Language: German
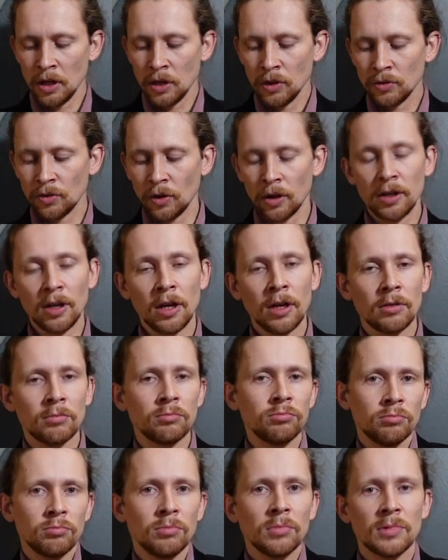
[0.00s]

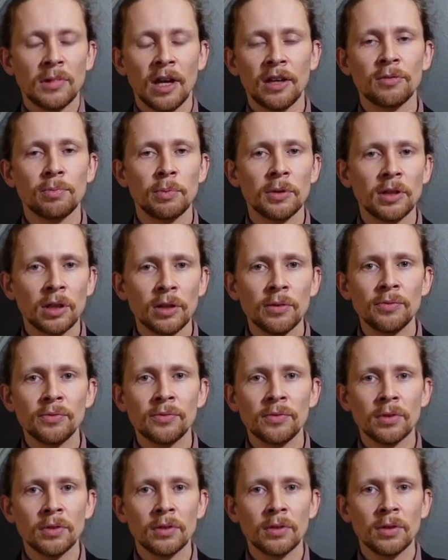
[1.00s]
sondern das
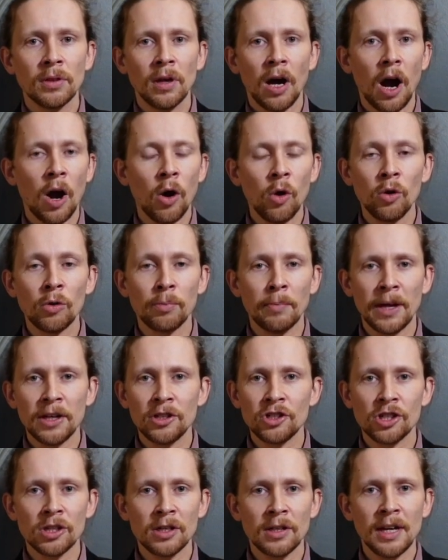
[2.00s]
betrifft auch
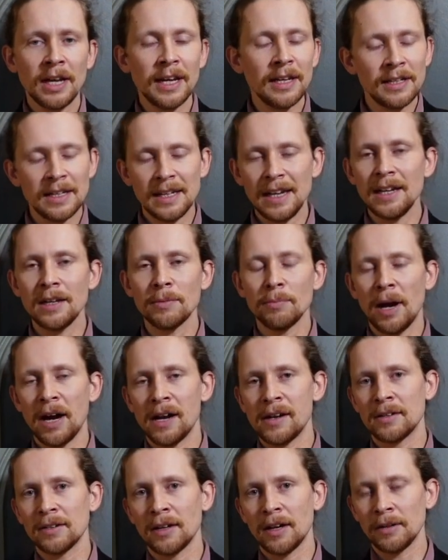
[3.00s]
Menschen in jedem
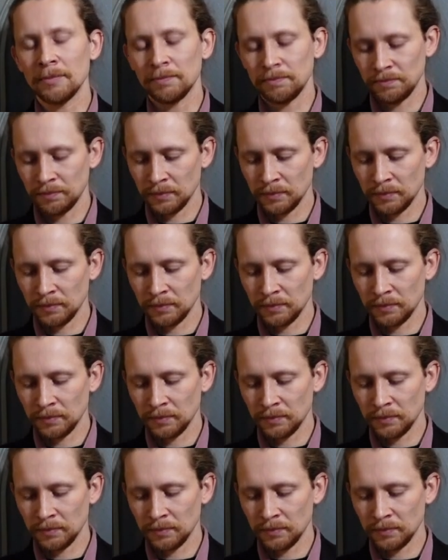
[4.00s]
Alter.